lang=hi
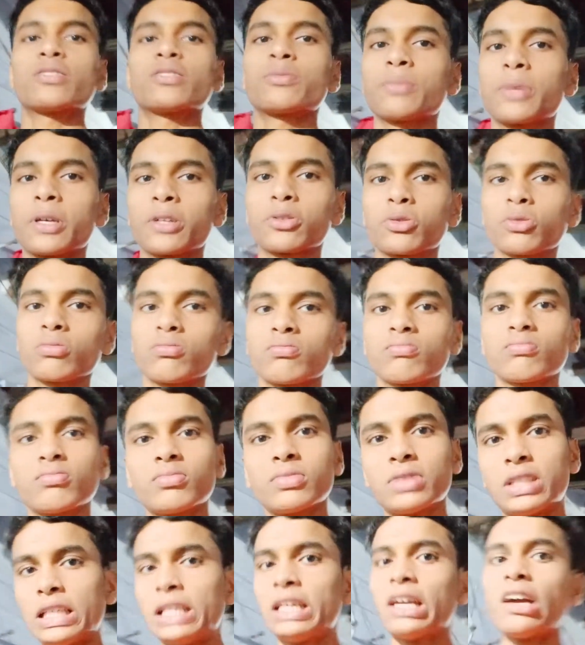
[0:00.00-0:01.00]
आज मैं तो
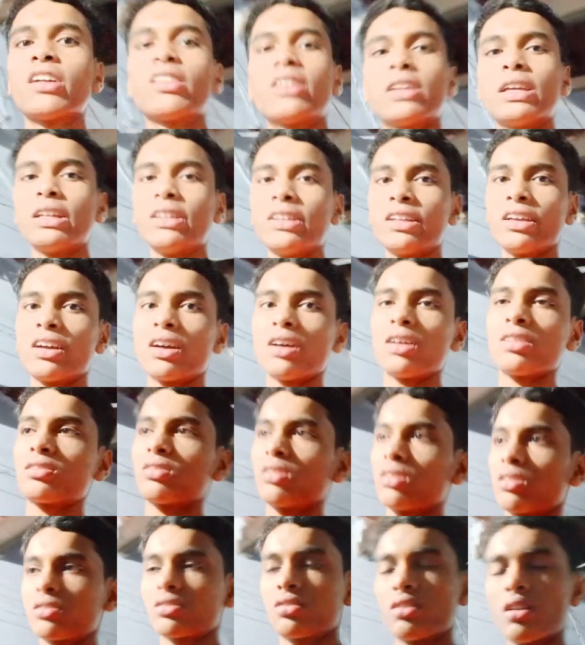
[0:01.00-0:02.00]
दिया नहीं दिखा
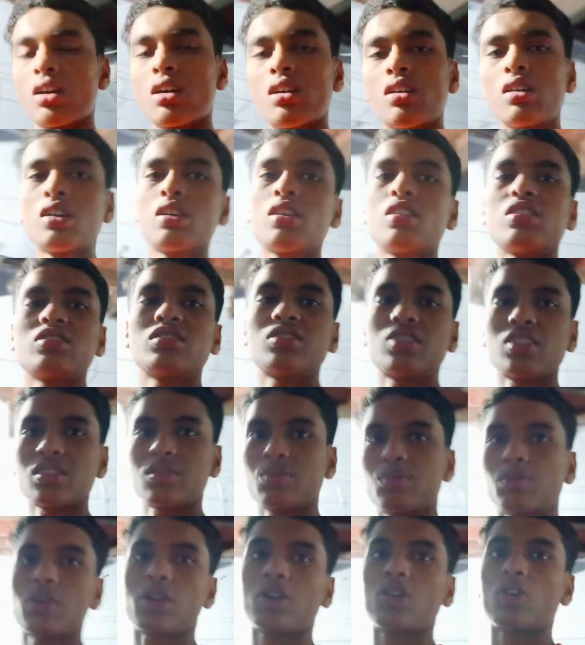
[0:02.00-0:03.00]
सकता
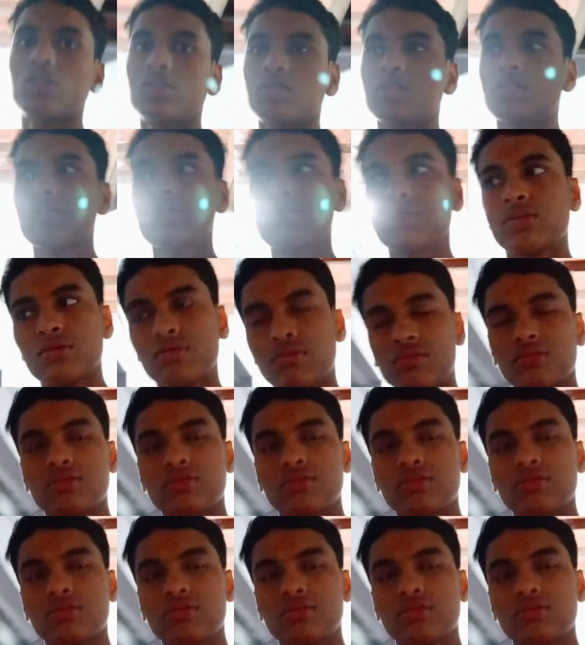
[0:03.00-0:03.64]
जस्ट बिकॉज ऑफ